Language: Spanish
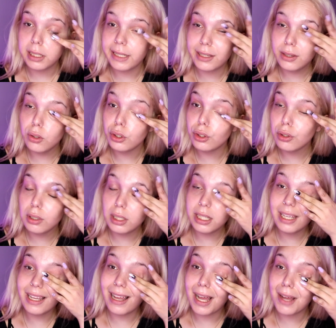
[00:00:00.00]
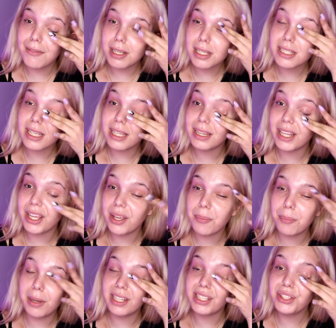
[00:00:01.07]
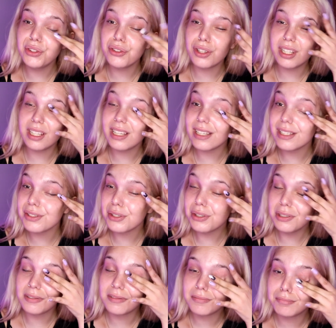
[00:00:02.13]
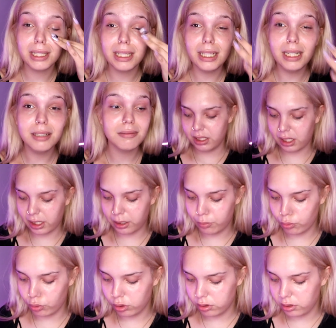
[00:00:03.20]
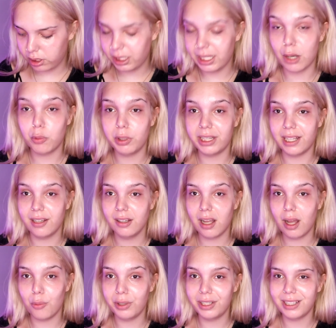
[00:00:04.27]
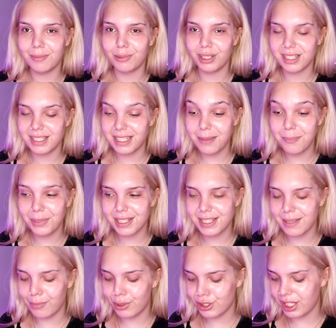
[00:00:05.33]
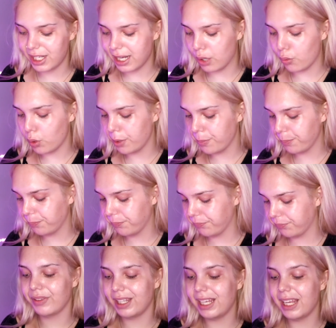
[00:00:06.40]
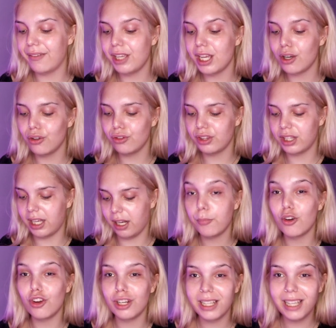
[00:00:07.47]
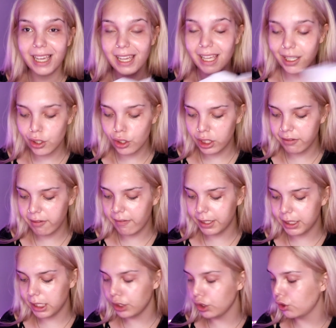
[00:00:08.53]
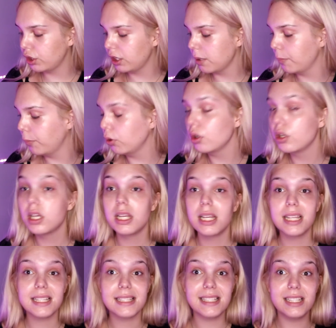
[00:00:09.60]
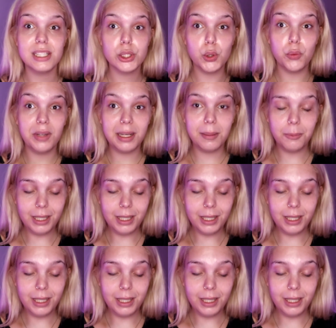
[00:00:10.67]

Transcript: Estoy todo el día a base de palitos de queso y Red Bull. Y agüita, agüita, porque siempre, siempre sin agua les voy a contar por qué yo llevaba tanto tiempo sin subir